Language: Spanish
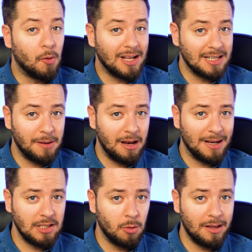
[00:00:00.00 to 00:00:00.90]
porque espere
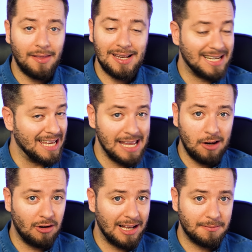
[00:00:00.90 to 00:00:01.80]
más novedades, que ya
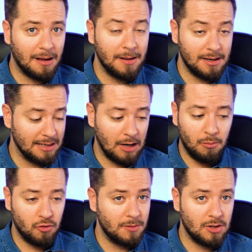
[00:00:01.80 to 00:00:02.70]
no las va a ver, ya lo
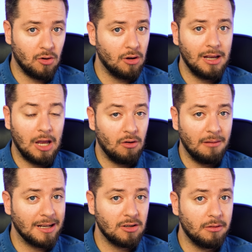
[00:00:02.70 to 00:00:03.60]
hemos visto hoy, que no hay
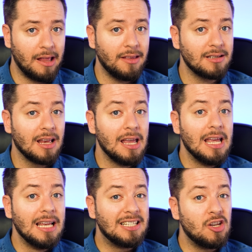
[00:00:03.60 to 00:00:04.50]
más novedades,
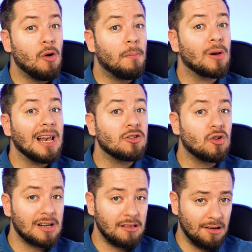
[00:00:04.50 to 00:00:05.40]
sino por las
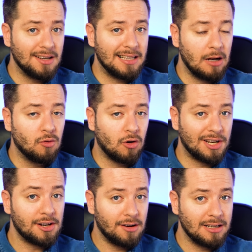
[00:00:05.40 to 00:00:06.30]
correcciones de algunos
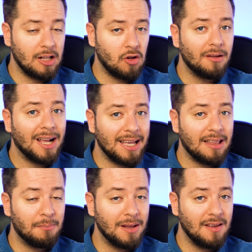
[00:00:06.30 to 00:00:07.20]
errores que todavía
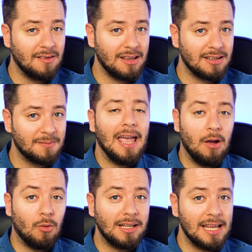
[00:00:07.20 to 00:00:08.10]
quedan pendientes.
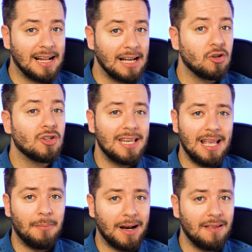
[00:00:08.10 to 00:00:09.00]
En cualquier caso, sí
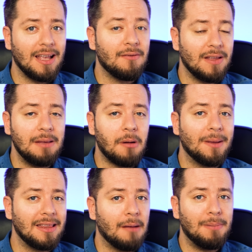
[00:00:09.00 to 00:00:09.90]
que parece que
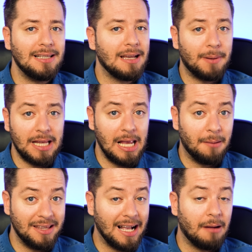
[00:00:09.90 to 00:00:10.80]
efectivamente Apple ya
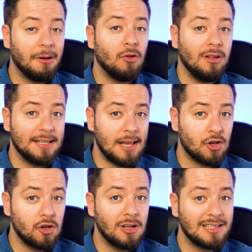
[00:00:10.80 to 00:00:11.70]
prácticamente ha acabado el
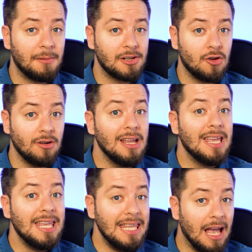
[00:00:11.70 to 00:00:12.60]
desarrollo de esta versión
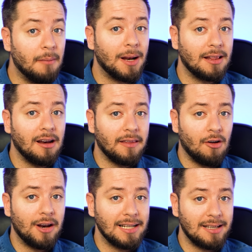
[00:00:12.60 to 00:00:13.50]
y a partir de
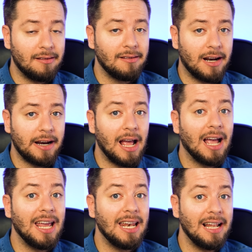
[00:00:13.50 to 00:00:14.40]
ahora se centrará
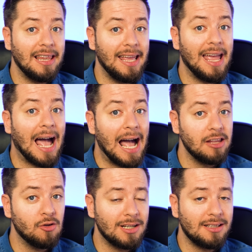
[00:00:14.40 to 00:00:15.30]
en el de
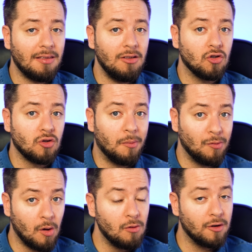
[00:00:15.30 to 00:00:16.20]
iOS
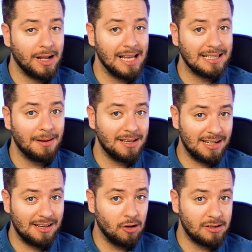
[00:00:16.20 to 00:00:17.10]
18.1, que ya sabéis
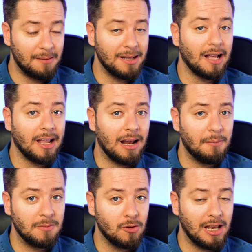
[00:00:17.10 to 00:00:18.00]
es la otra beta que ahora
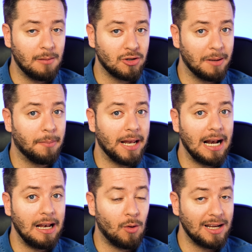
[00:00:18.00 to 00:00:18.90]
mismo tenemos en
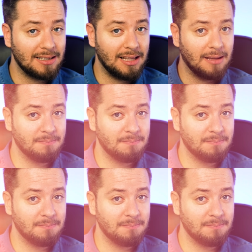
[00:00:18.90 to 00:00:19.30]
paralelo a esta.